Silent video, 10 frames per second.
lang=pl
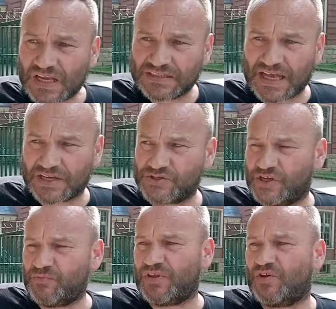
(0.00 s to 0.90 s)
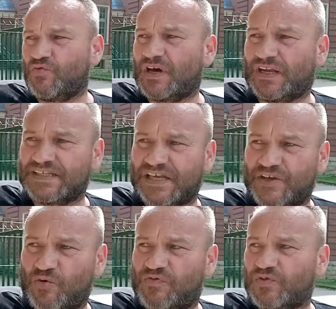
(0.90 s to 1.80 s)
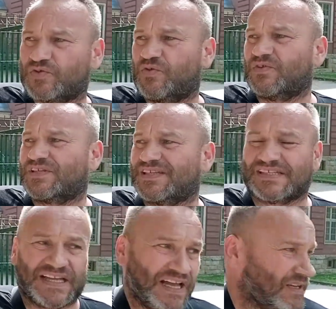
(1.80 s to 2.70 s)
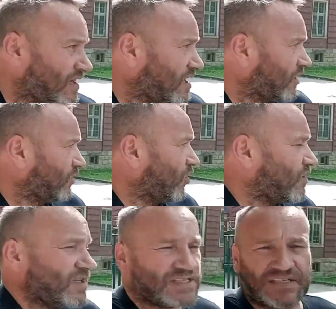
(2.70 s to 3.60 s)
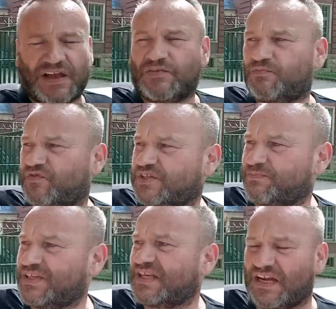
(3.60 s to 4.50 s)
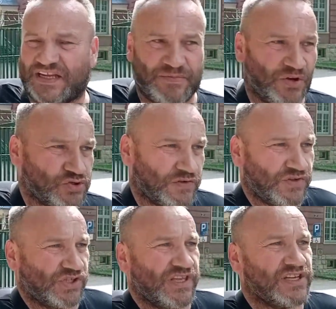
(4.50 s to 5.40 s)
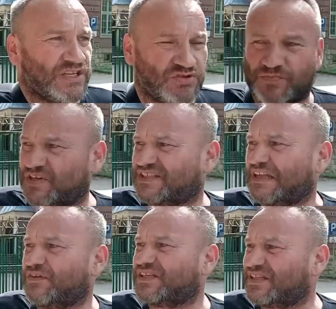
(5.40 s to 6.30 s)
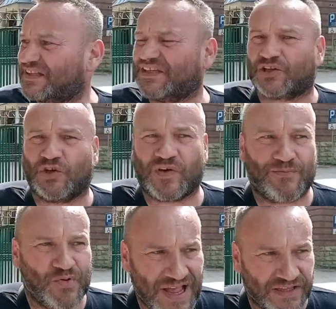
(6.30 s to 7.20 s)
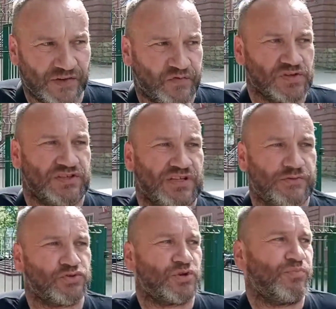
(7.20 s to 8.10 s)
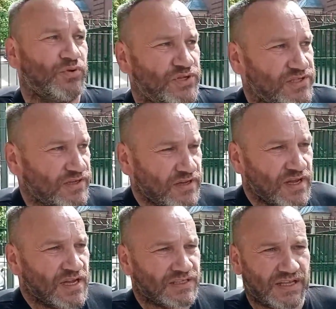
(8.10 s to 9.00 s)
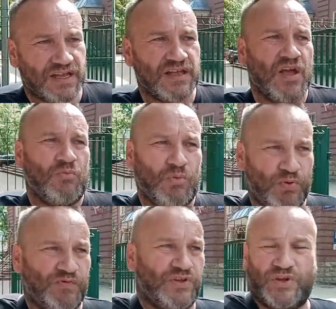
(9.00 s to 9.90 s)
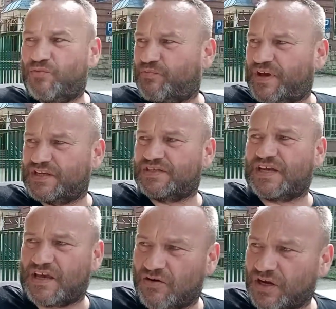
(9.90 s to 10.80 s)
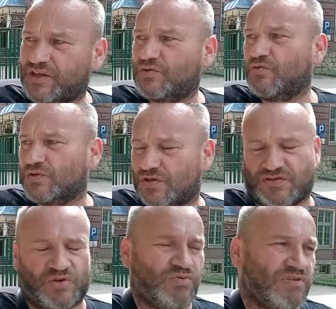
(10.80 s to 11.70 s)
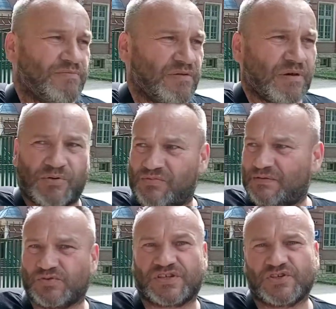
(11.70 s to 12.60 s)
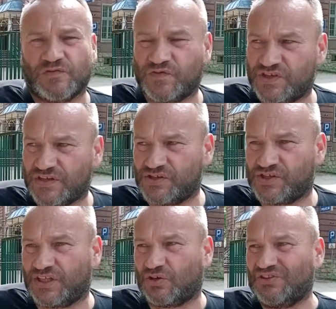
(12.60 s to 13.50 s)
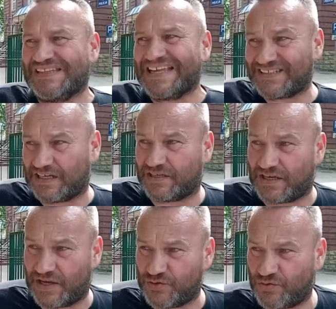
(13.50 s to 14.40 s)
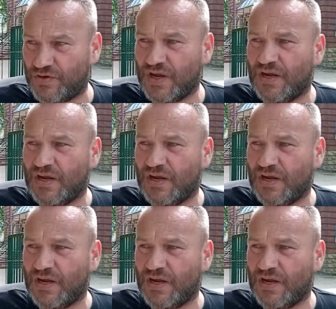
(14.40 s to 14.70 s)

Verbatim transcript: Tak, chcieli mnie ukarać za nieobowiązujący znak, no i tak spisali mnie oczywiście. Nie chciał się przedstawić. Standardowe błędy funkcjonariuszy policji tak? Bo powinni mi powiedzieć z jakiego artykułu, co zrobiłem, nie ma problemu, zresztą widzieliście to na nagraniu.